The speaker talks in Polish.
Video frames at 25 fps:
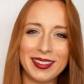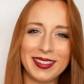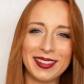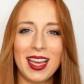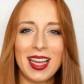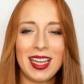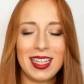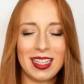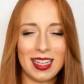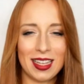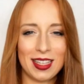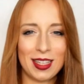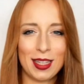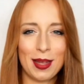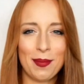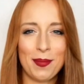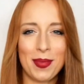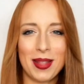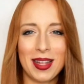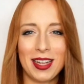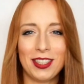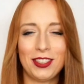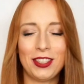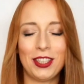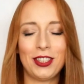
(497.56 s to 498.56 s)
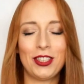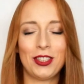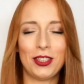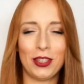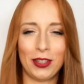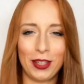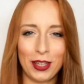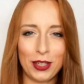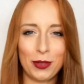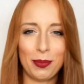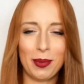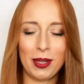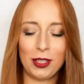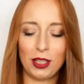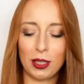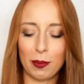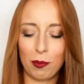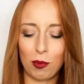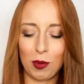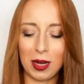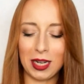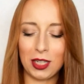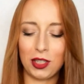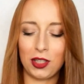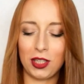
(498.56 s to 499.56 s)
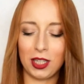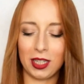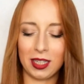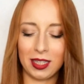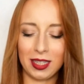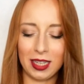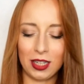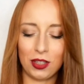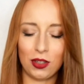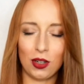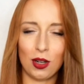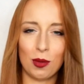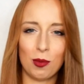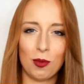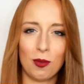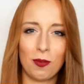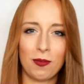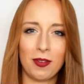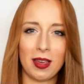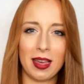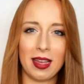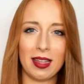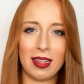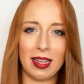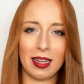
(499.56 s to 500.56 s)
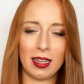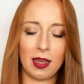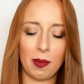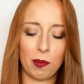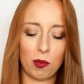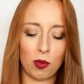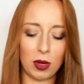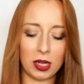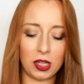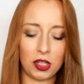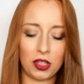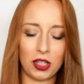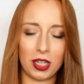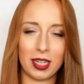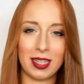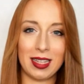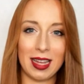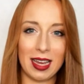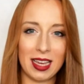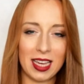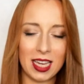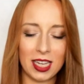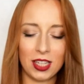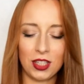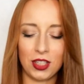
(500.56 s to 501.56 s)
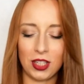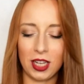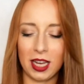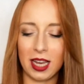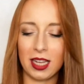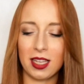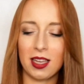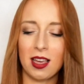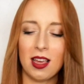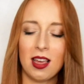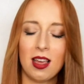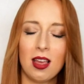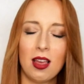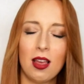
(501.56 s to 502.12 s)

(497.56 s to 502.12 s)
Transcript: I następna rzecz to też będzie płaszczyk, też omówię taki płaszczyk na jesień,